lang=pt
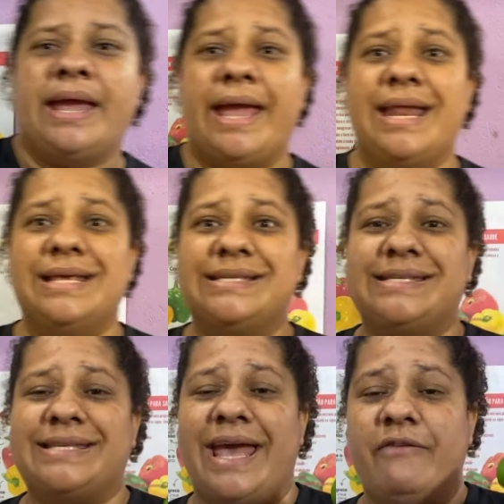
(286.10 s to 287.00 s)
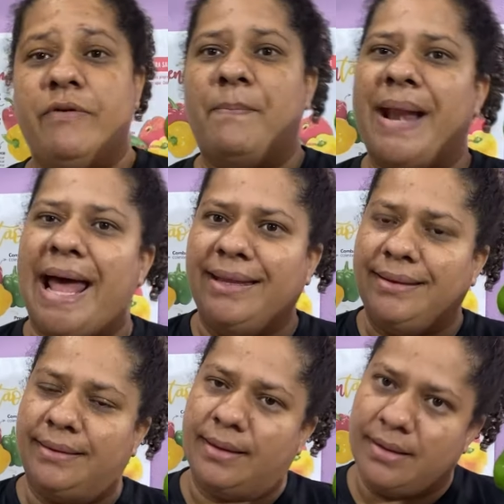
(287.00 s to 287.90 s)
ele serve para
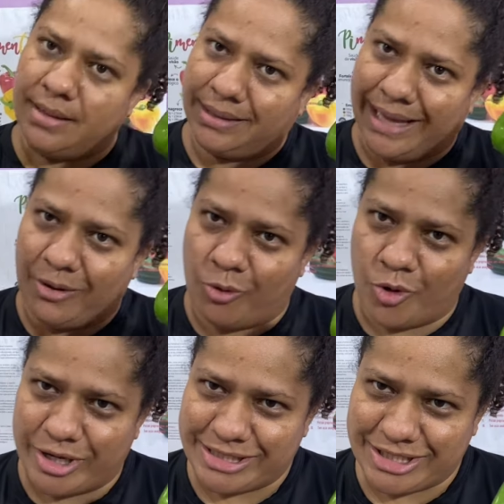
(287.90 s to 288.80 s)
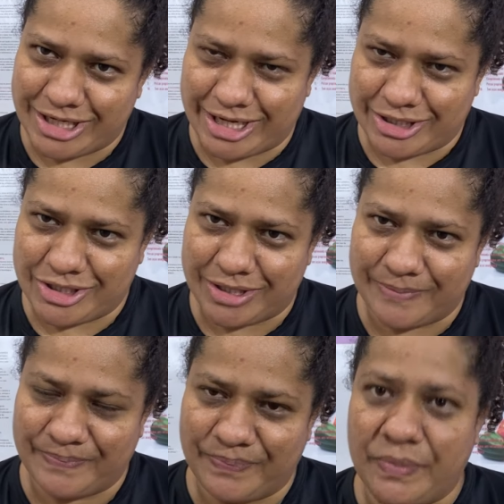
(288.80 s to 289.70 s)
tanta coisa, gente.
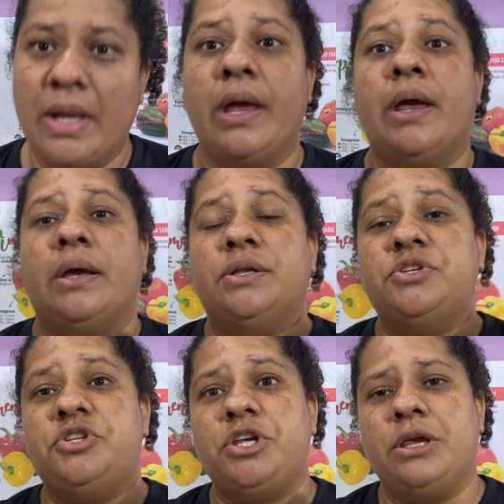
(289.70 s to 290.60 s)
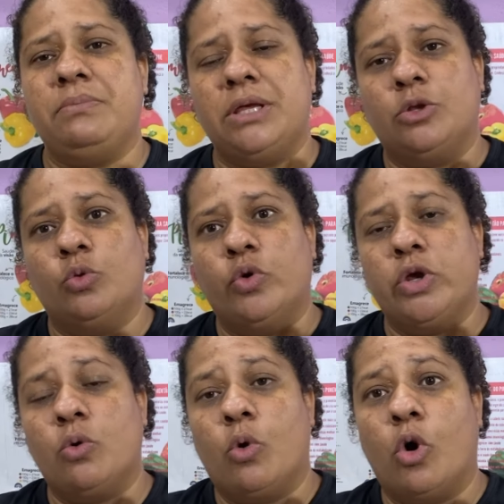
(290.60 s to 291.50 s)

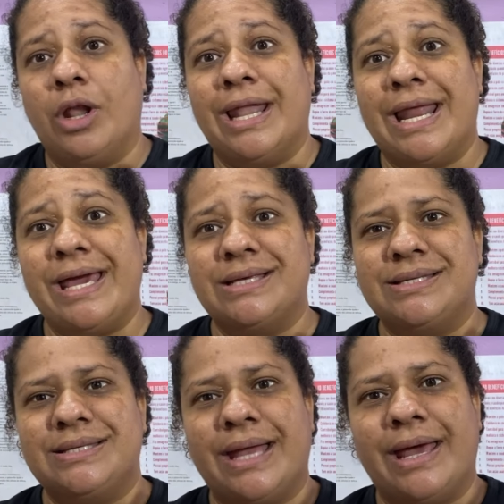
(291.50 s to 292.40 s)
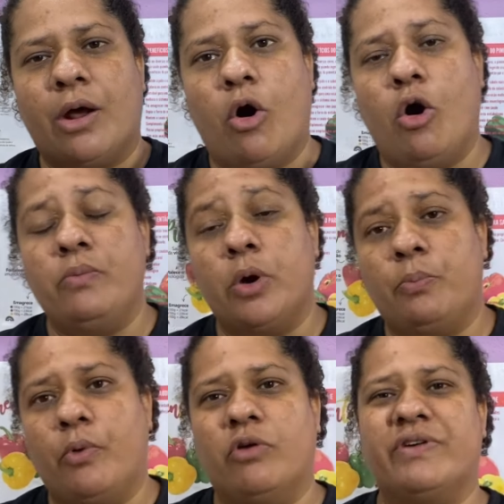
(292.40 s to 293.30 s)
Diminui o colesterol, meu
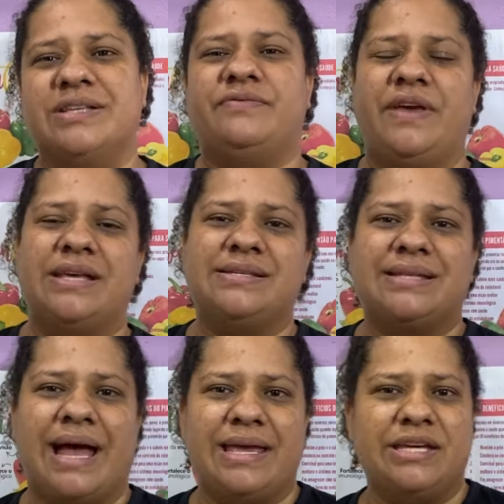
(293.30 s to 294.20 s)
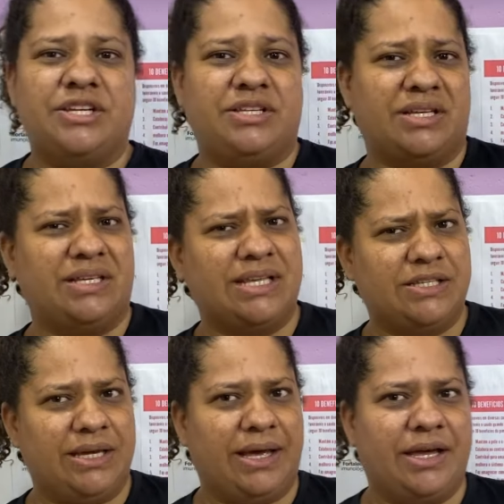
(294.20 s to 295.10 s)
povo. Às vezes tá aí, gente, às vezes a
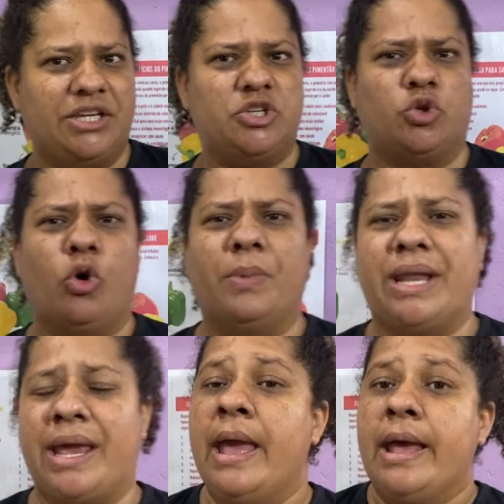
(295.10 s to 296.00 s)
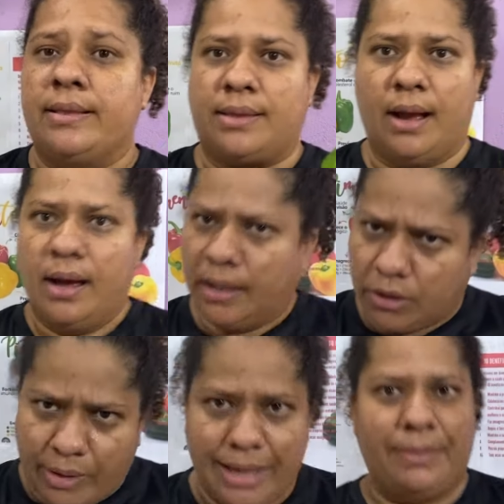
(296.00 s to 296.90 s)
gente toma, né,
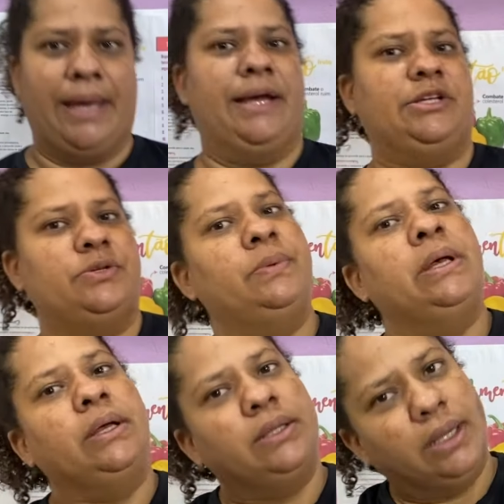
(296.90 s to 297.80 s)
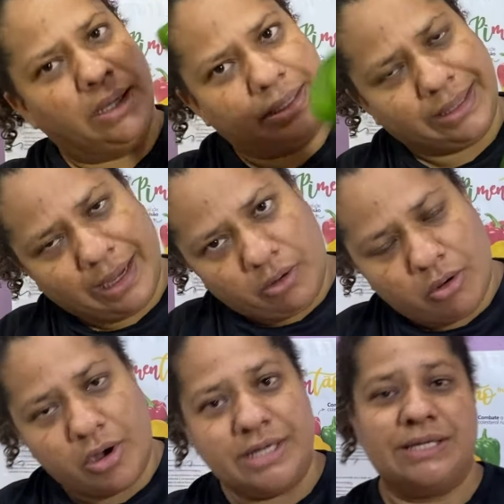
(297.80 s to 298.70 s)
tanto remédio, tanta
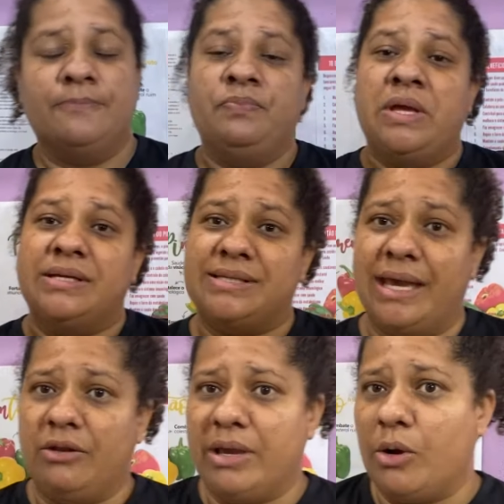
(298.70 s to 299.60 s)
coisa, sendo que